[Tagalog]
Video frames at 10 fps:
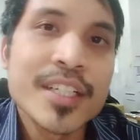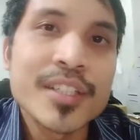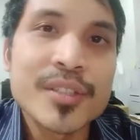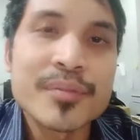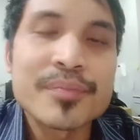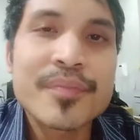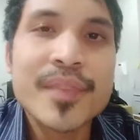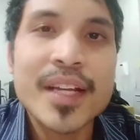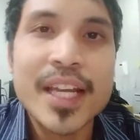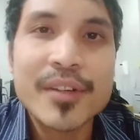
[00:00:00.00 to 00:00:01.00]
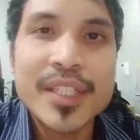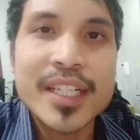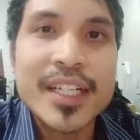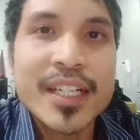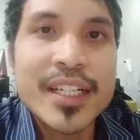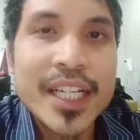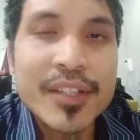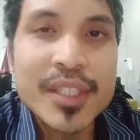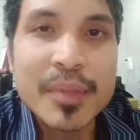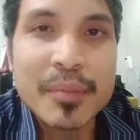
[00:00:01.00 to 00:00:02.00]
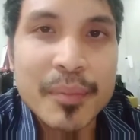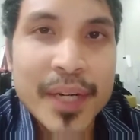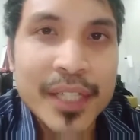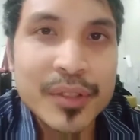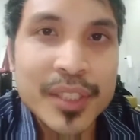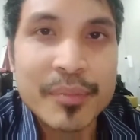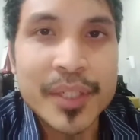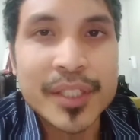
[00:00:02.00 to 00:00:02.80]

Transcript: yun, ayaw na, ayaw niya magpapasok, syempre,